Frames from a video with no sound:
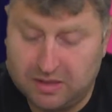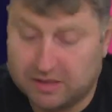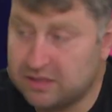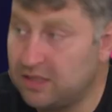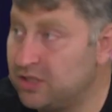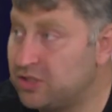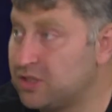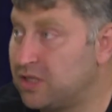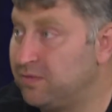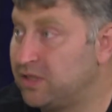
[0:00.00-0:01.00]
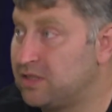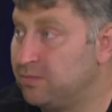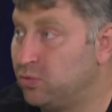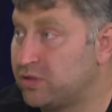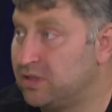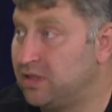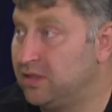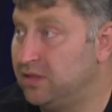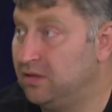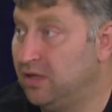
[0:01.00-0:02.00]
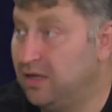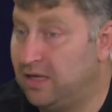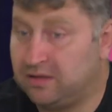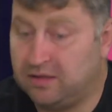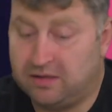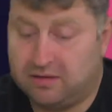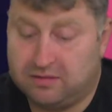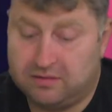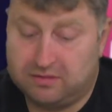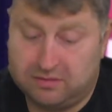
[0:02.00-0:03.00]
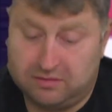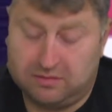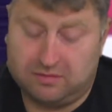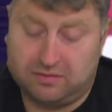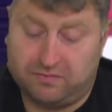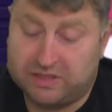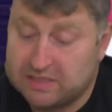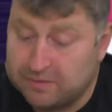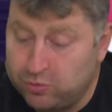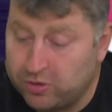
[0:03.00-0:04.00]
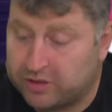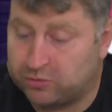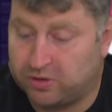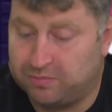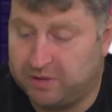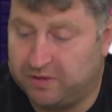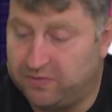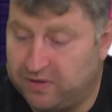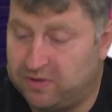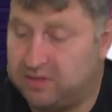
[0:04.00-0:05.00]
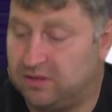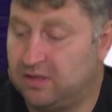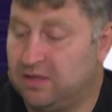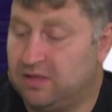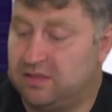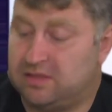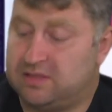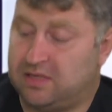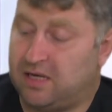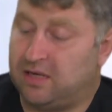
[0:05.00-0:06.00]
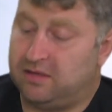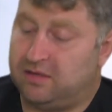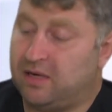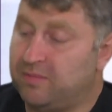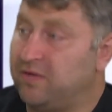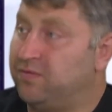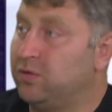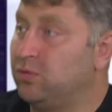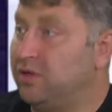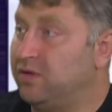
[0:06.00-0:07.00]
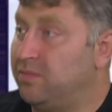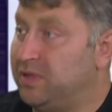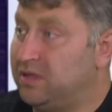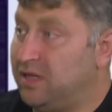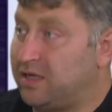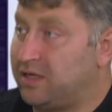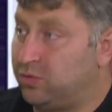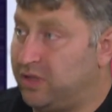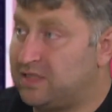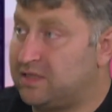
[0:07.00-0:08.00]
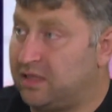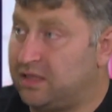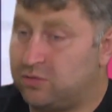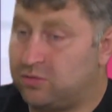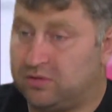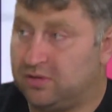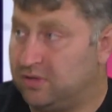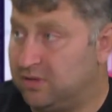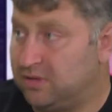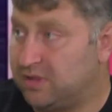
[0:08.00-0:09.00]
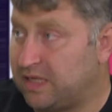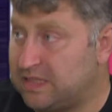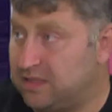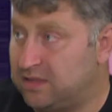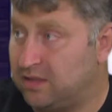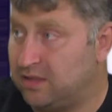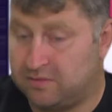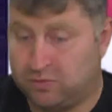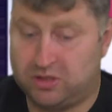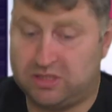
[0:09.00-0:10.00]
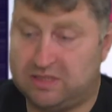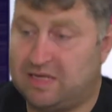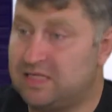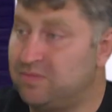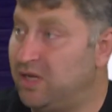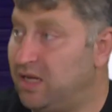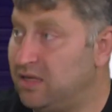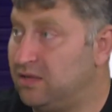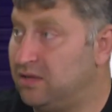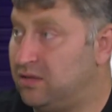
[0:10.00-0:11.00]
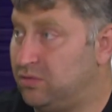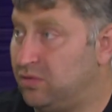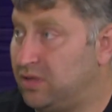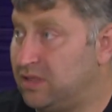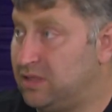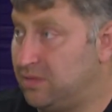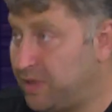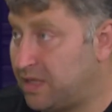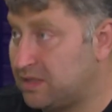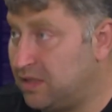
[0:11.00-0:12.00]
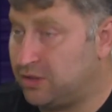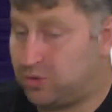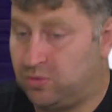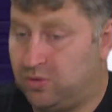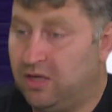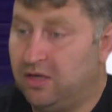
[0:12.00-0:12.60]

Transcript: Краснореченский водозабор за долги. Это э, водозабор, который был выведен за рамки фенольного пятна, которое осталось от э, красителя. На сегодняшний день измерения на территории красителя показали, что